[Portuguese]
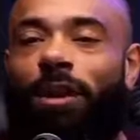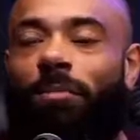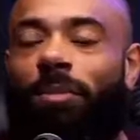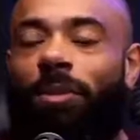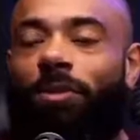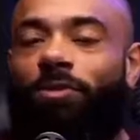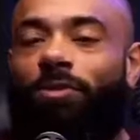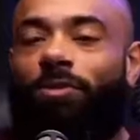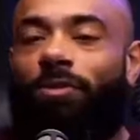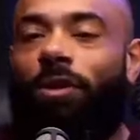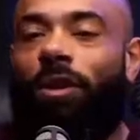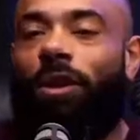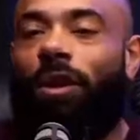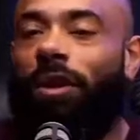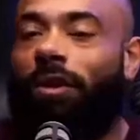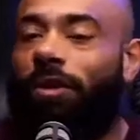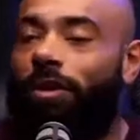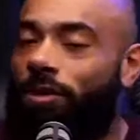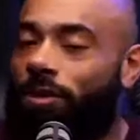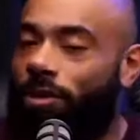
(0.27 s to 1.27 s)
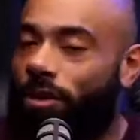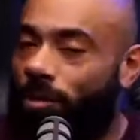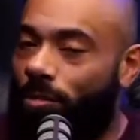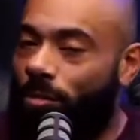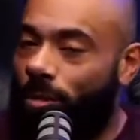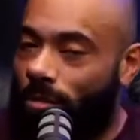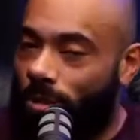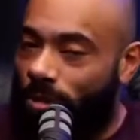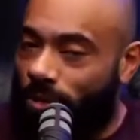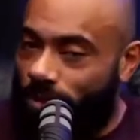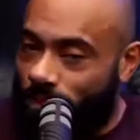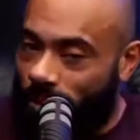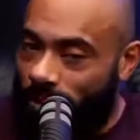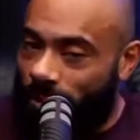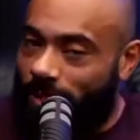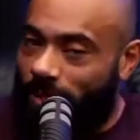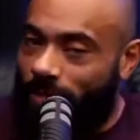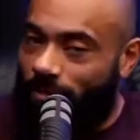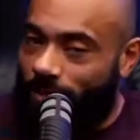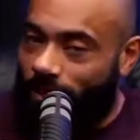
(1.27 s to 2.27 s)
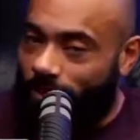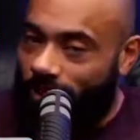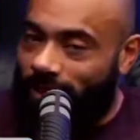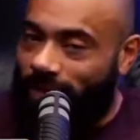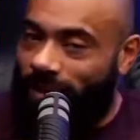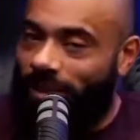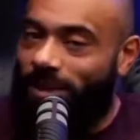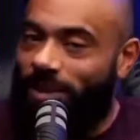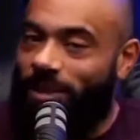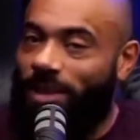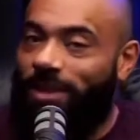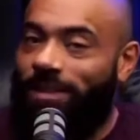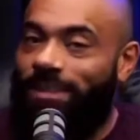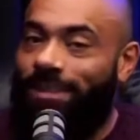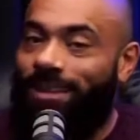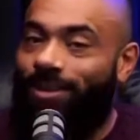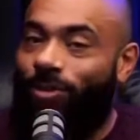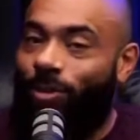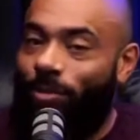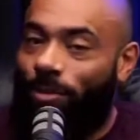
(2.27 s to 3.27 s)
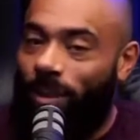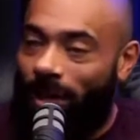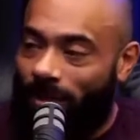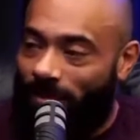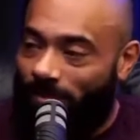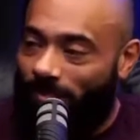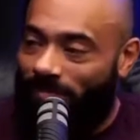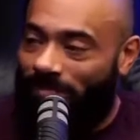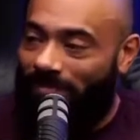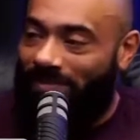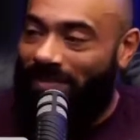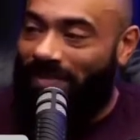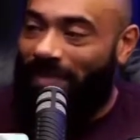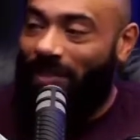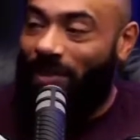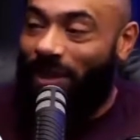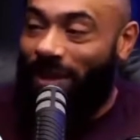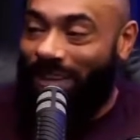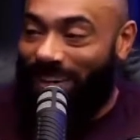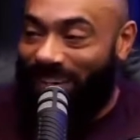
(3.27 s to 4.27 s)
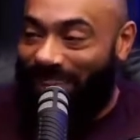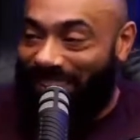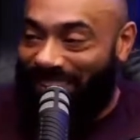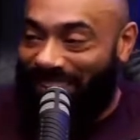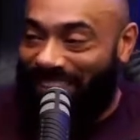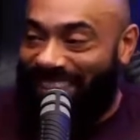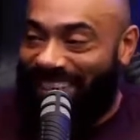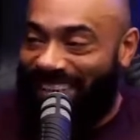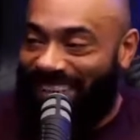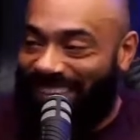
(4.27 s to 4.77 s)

pessoa quer deixar uma pessoa nervosa, deixa ela sem comer. Não, é Arthur?